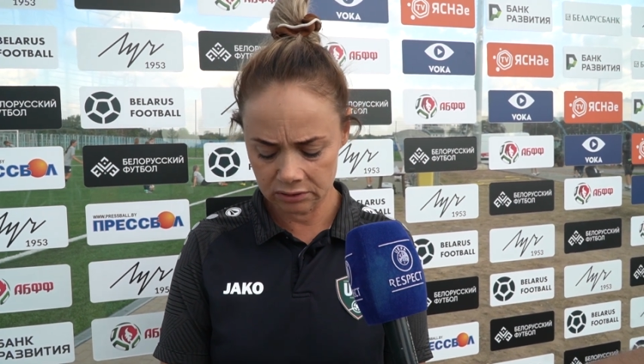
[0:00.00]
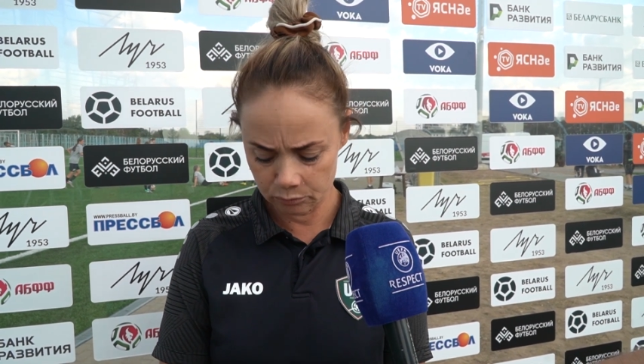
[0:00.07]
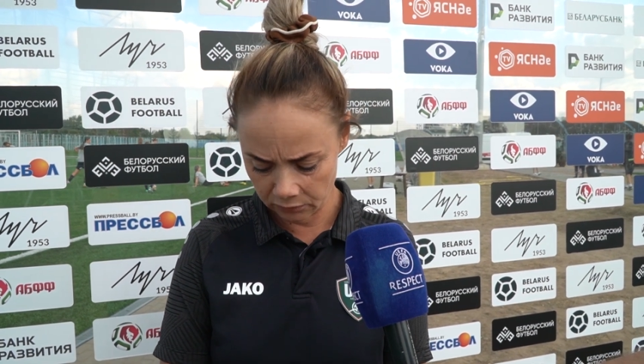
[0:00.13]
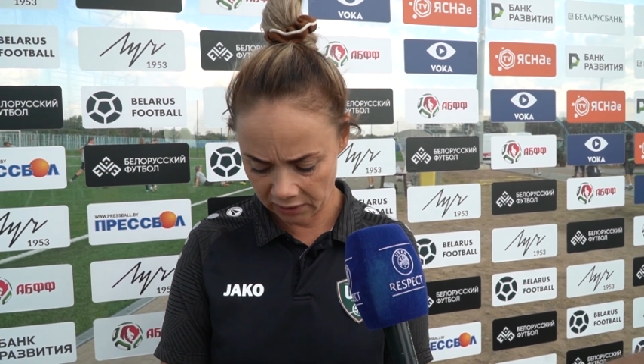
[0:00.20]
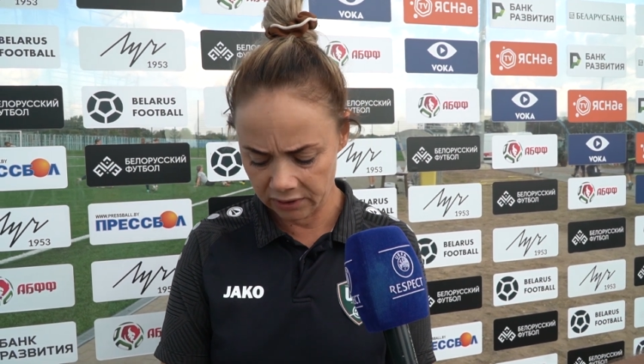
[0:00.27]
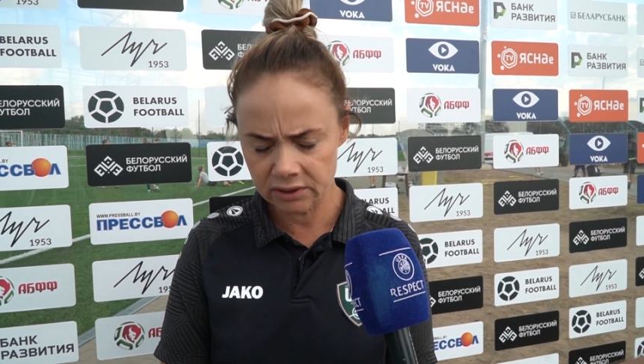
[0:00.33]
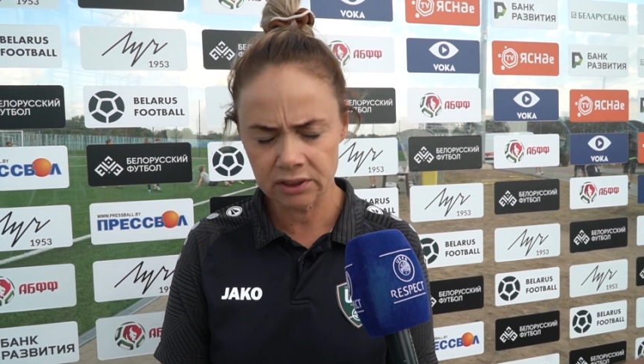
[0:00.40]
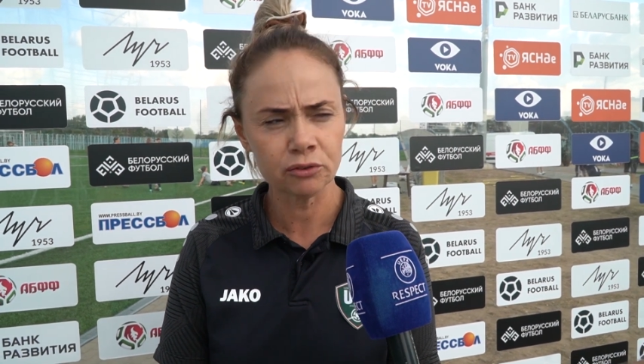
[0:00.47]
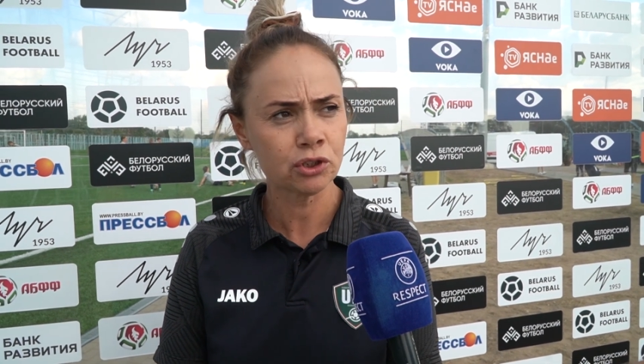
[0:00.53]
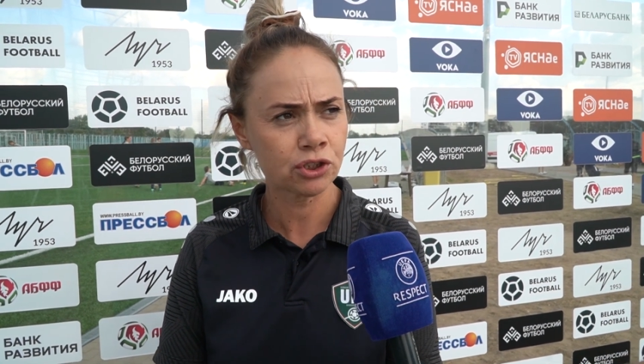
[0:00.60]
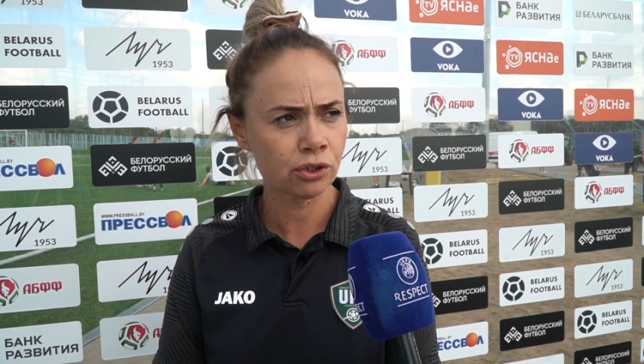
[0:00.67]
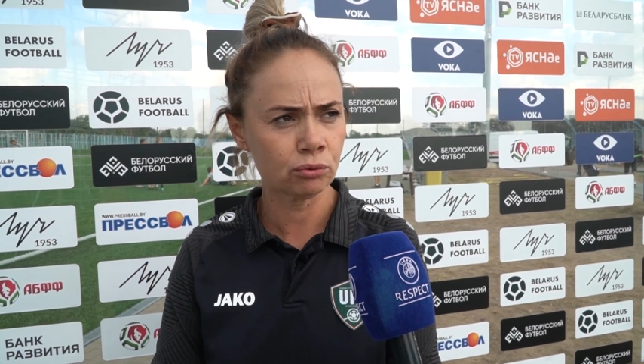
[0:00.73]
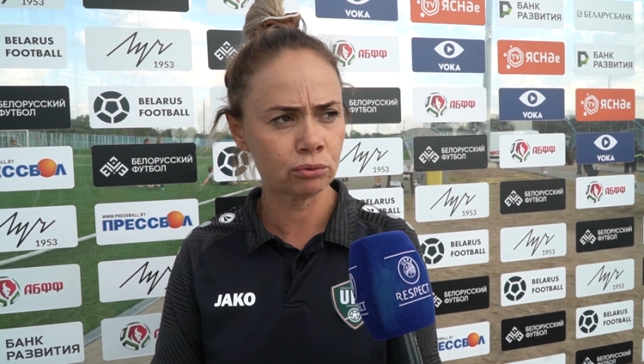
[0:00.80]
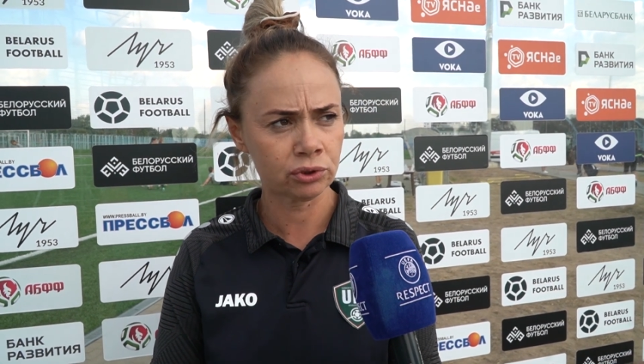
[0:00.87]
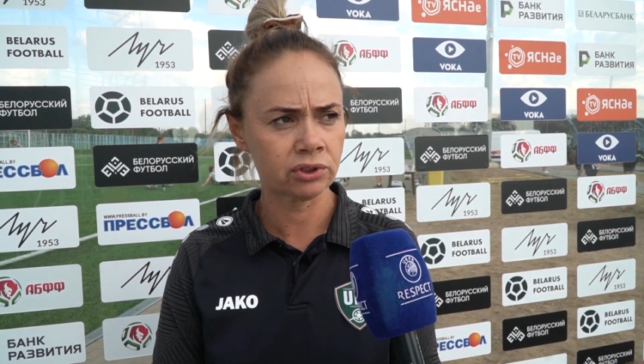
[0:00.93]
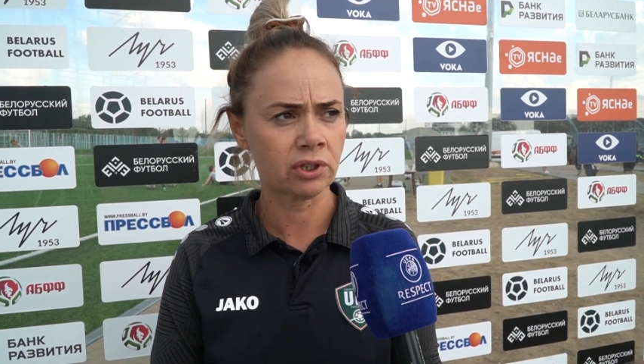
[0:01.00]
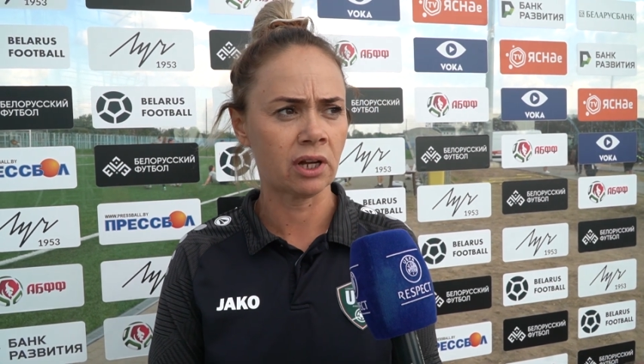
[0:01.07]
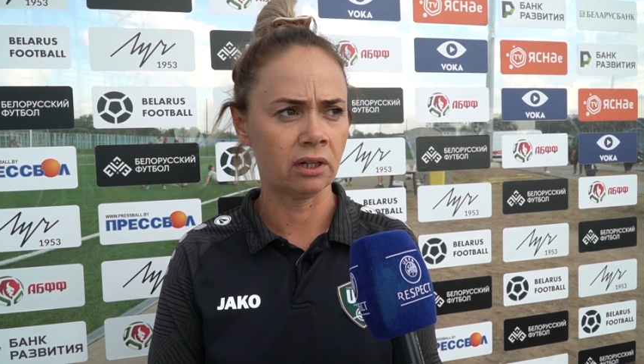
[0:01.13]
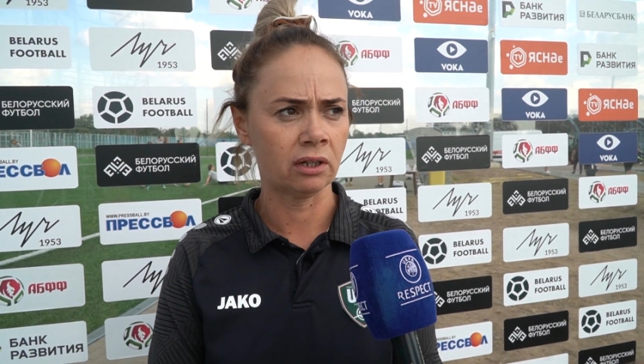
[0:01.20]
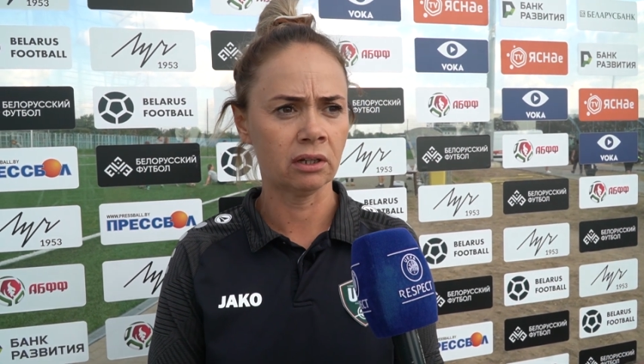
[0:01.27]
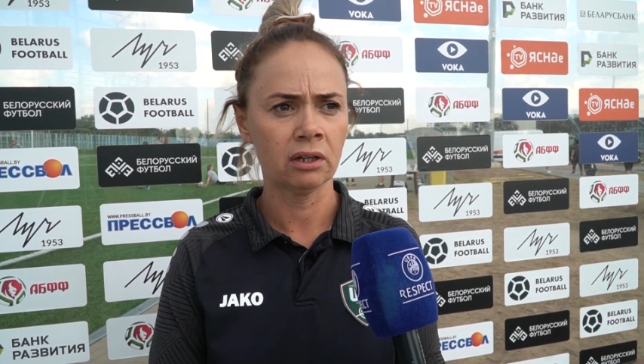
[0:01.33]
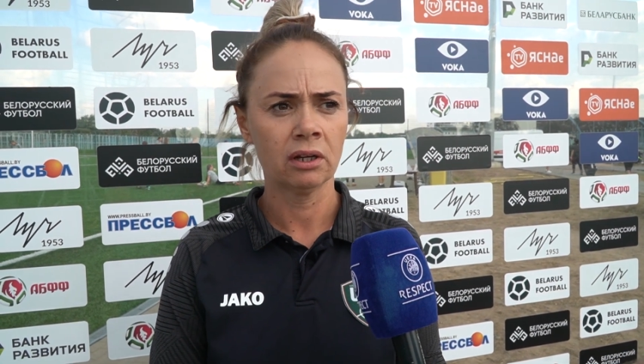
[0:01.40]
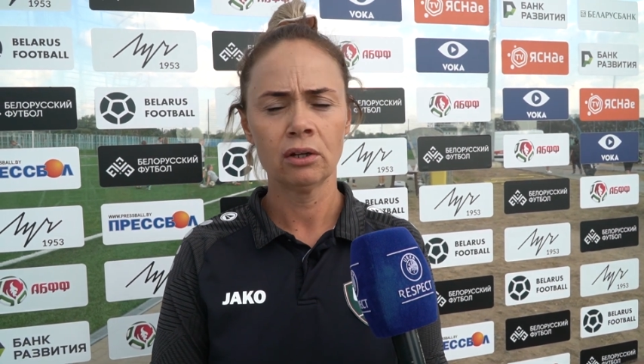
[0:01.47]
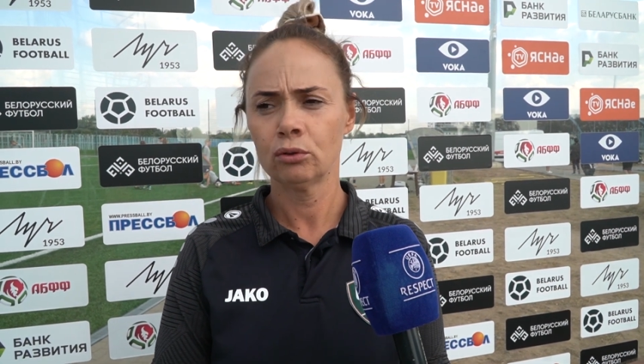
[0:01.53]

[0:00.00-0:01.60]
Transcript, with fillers: мои девочки устали.